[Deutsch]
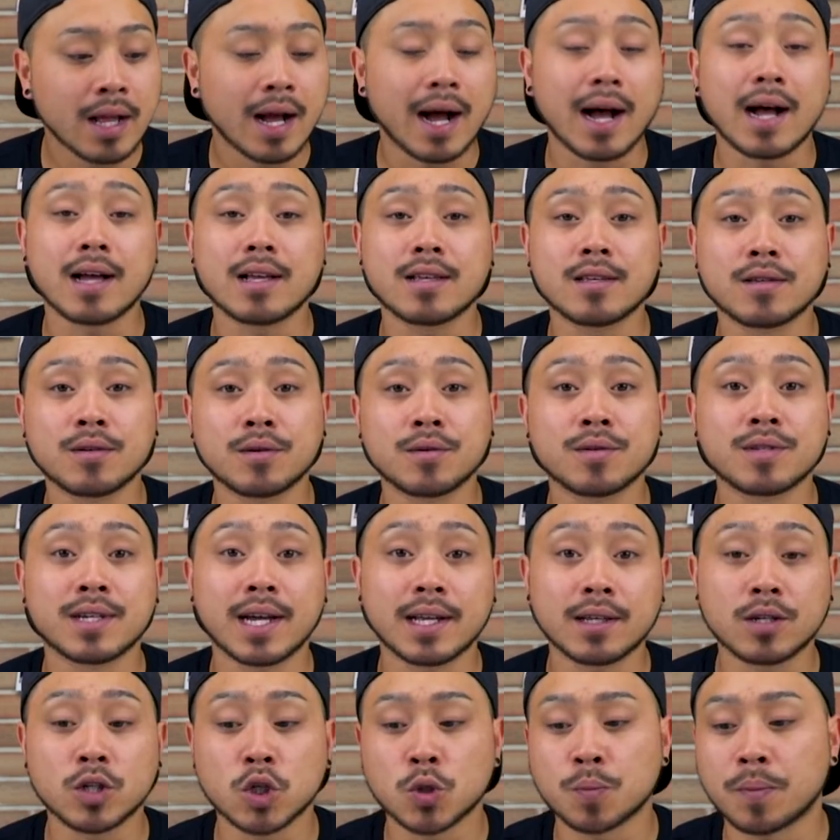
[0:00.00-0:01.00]
Also
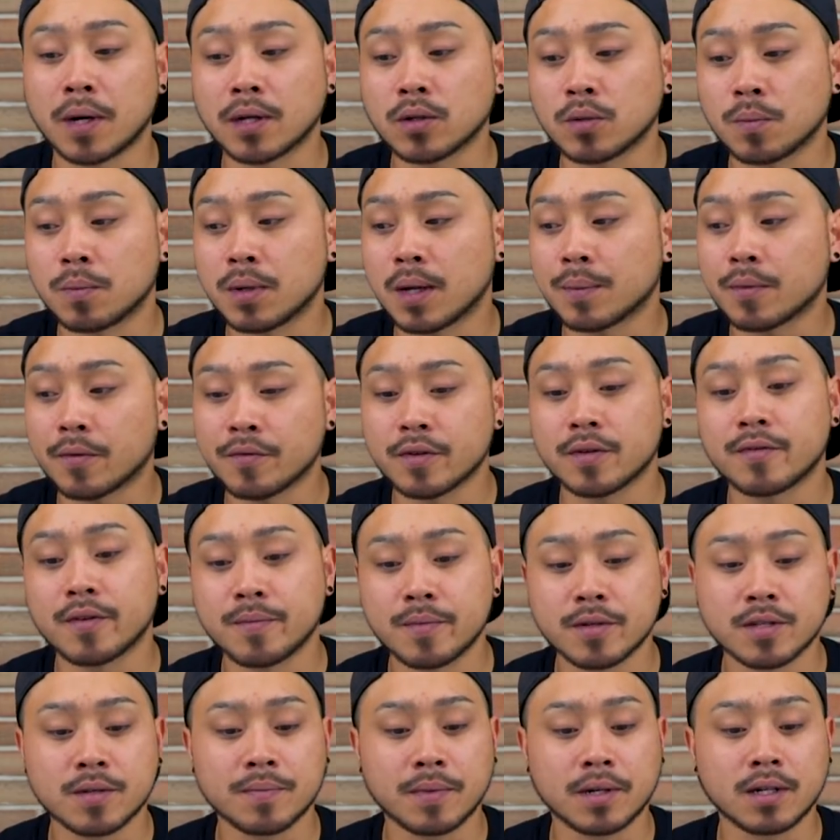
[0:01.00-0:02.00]
seid gespannt und bleibt auf jeden
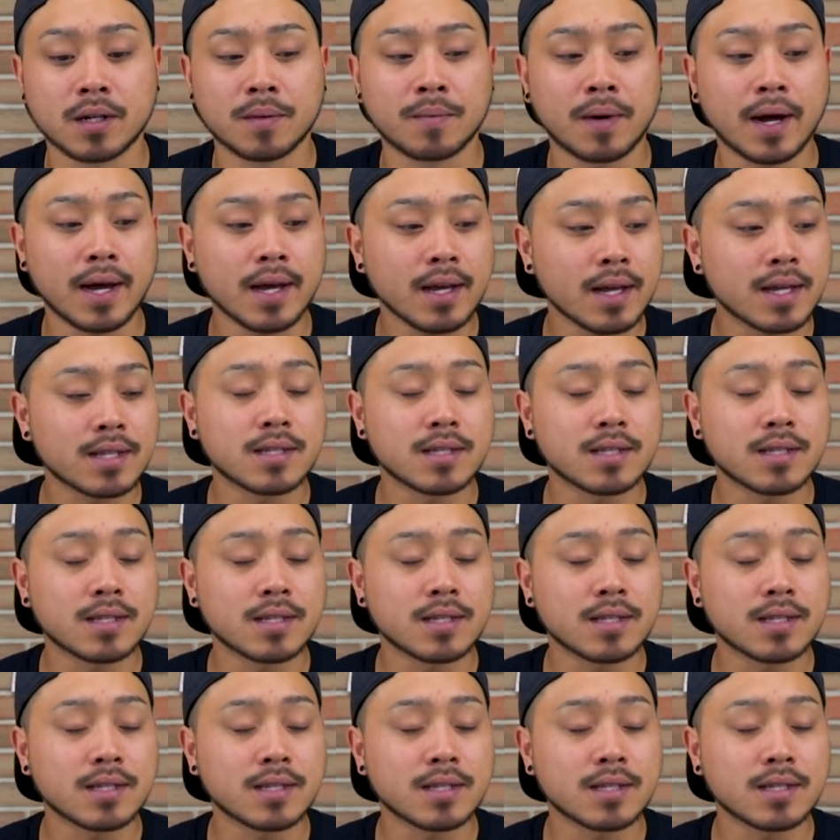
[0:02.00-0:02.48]
Fall bis zum Ende dabei.